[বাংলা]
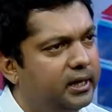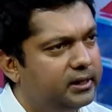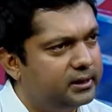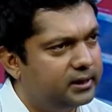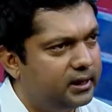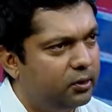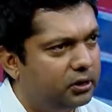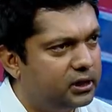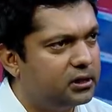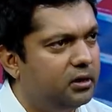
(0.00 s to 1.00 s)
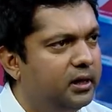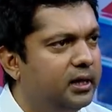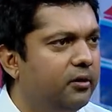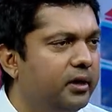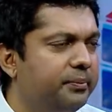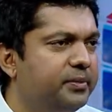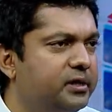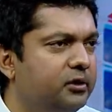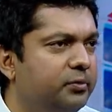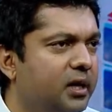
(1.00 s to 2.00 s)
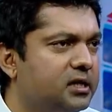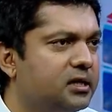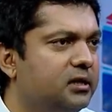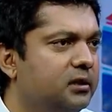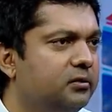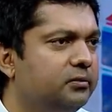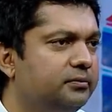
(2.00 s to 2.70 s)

এটাতে হতাশা হয় না অনেক বেশি তুমি আশান্বিত